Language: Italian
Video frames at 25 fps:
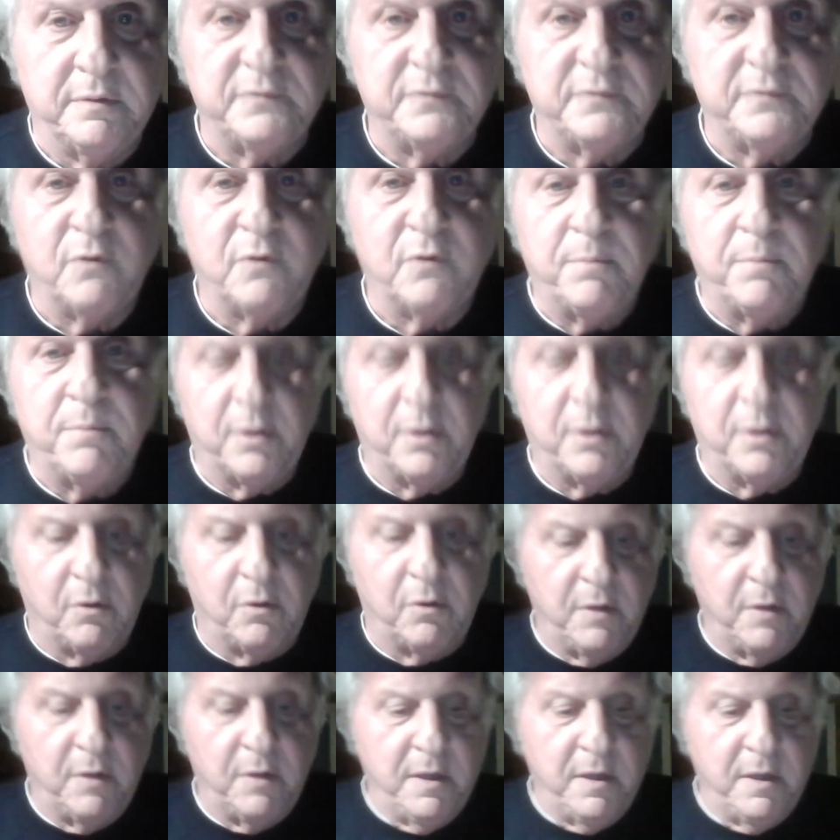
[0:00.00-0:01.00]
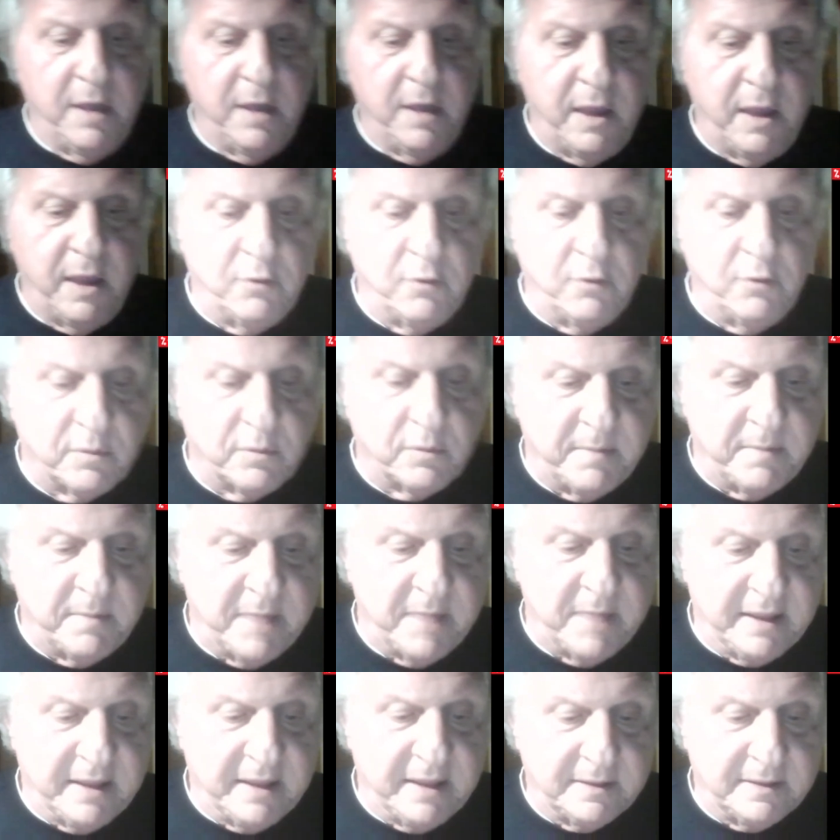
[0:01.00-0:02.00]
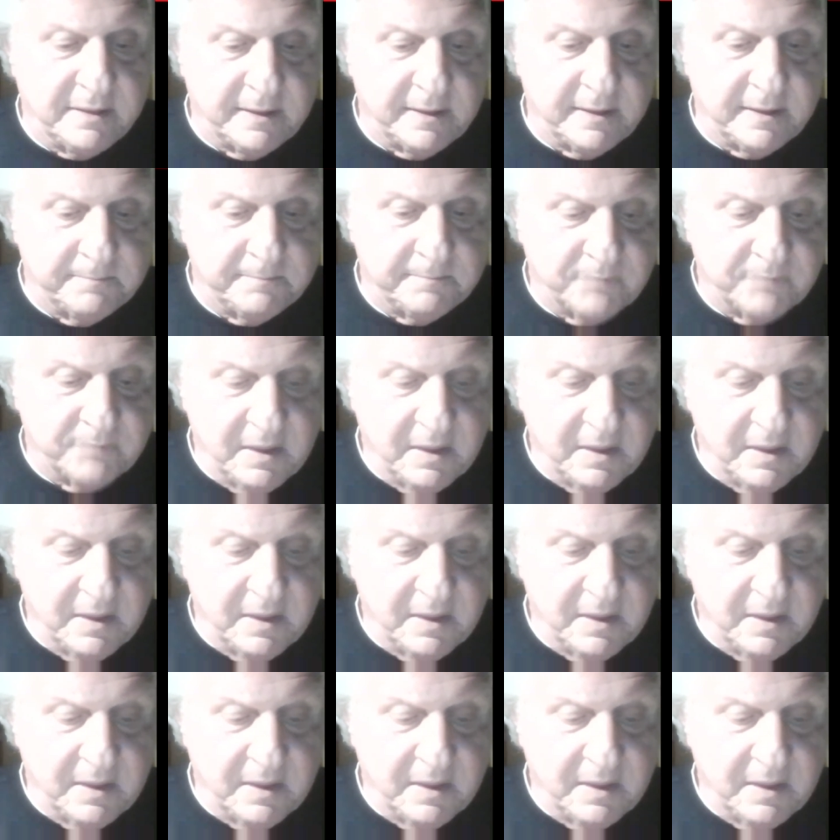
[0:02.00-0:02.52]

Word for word: si complicano enormemente.